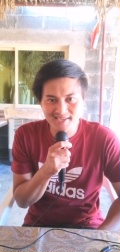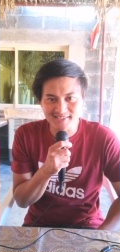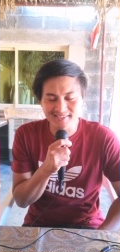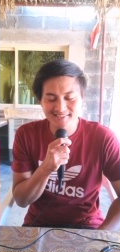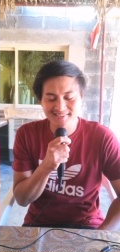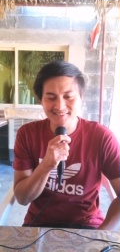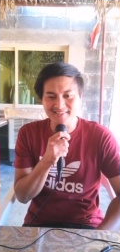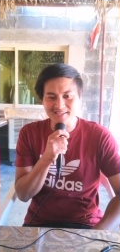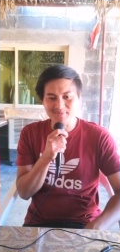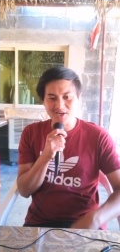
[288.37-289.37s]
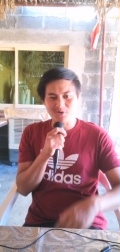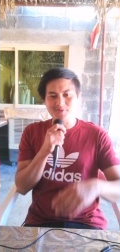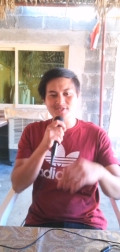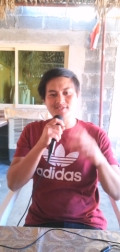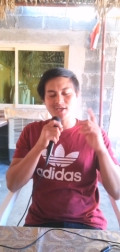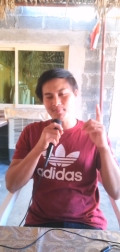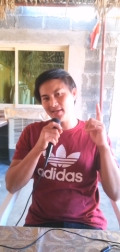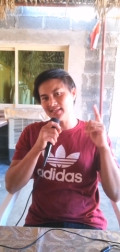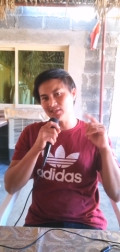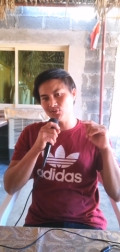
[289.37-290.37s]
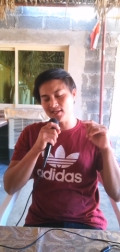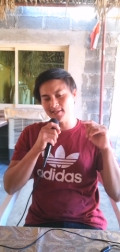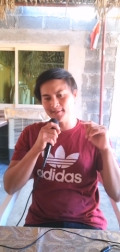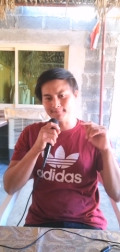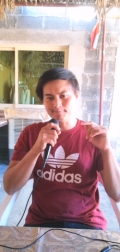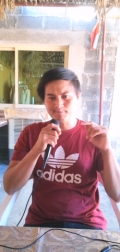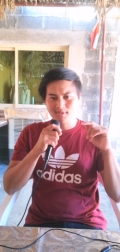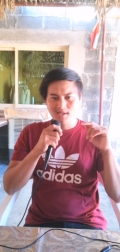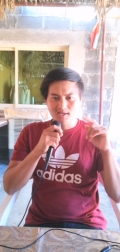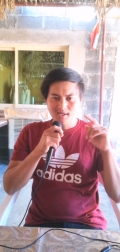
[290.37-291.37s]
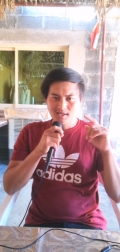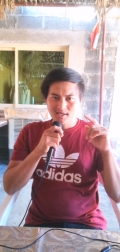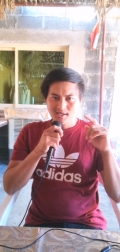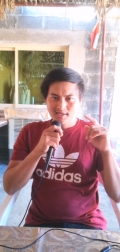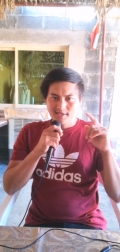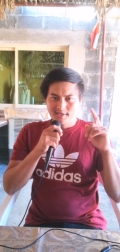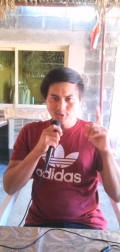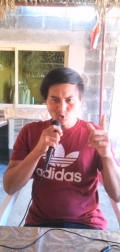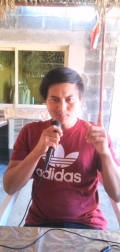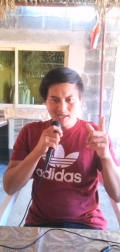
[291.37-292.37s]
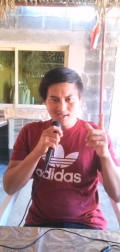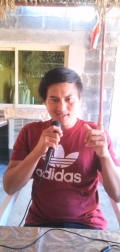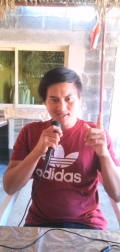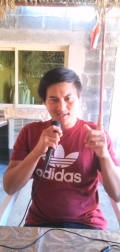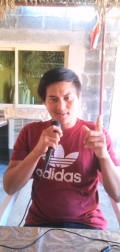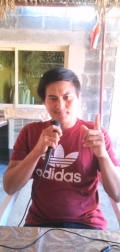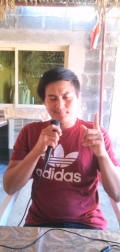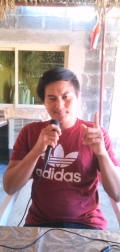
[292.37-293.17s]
Day. Alright mga overseas. Ngayon may tatanong natin. Ito bang uh,